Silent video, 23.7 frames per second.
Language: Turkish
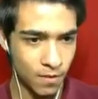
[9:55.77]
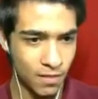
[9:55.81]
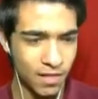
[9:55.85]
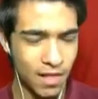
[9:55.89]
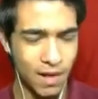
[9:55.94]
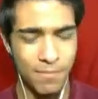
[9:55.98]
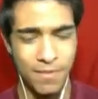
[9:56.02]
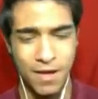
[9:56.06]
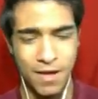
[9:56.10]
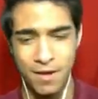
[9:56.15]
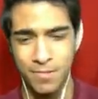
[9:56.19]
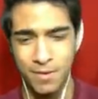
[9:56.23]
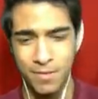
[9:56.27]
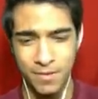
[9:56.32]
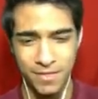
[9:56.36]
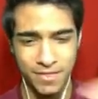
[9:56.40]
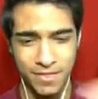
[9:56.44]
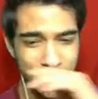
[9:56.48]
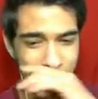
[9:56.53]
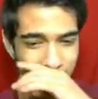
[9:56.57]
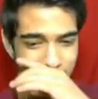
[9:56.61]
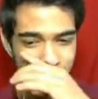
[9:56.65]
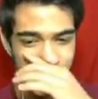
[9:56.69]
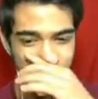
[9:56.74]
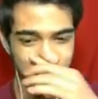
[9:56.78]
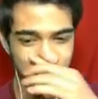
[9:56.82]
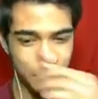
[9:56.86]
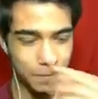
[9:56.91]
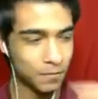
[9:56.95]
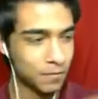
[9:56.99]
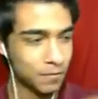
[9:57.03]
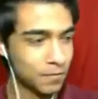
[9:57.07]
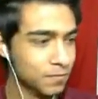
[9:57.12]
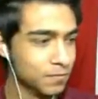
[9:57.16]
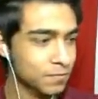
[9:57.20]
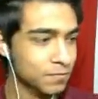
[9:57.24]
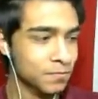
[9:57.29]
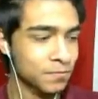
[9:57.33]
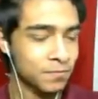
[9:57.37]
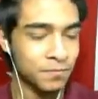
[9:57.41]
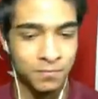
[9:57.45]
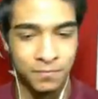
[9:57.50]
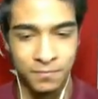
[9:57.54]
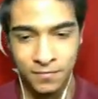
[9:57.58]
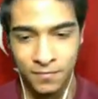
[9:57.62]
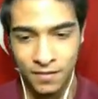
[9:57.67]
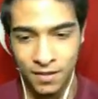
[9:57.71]
Lan mermi bitti.
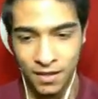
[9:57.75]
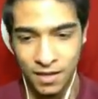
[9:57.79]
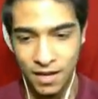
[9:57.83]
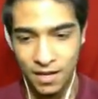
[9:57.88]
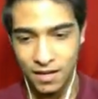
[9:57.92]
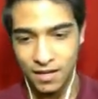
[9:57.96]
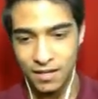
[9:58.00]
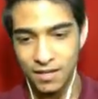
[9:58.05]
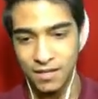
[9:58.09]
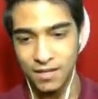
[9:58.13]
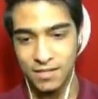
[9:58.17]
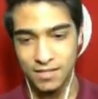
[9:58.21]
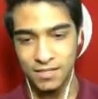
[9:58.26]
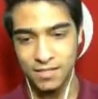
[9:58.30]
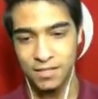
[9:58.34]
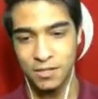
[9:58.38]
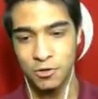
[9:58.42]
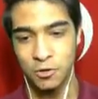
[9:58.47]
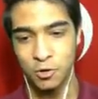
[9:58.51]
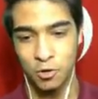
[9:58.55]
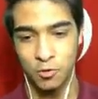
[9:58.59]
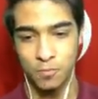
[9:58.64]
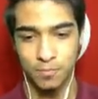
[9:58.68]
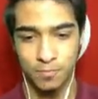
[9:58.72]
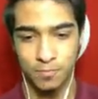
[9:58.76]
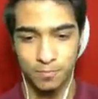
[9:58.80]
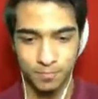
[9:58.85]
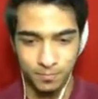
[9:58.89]
Kanka sıkıyorum.